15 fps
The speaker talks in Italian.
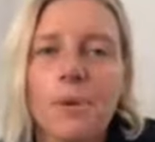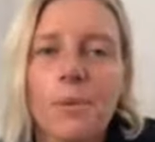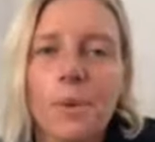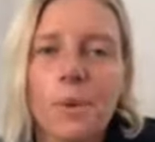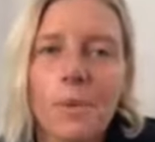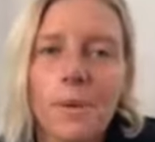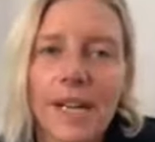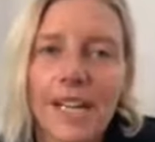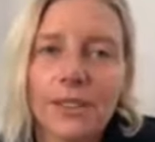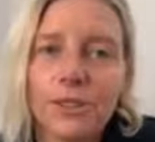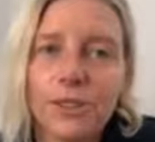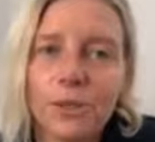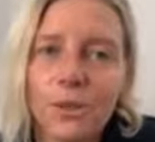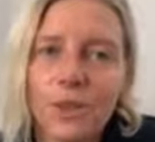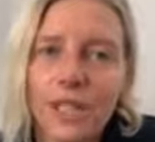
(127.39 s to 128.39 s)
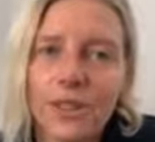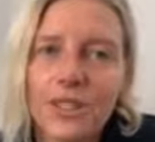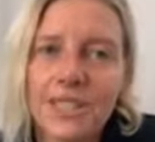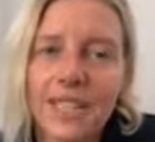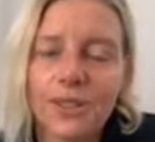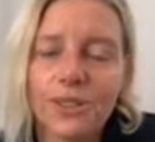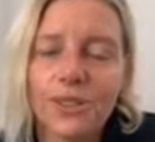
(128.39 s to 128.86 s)
proprio parlato di quello, è
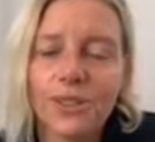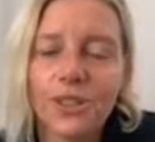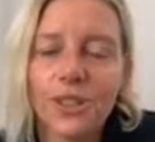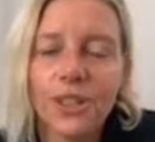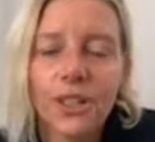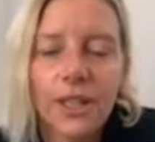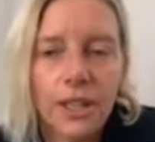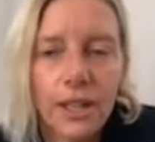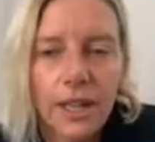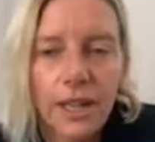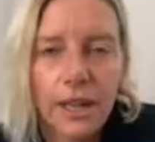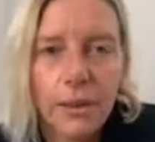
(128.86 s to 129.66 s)
stato uh,